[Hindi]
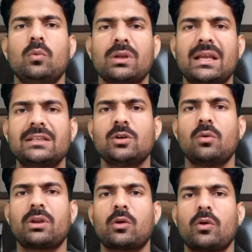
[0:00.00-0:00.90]
उनके जो
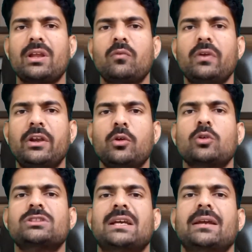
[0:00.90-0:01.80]
रिकॉर्डिंग
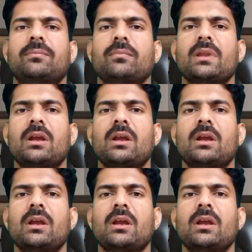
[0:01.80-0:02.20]
वीडियोज हैं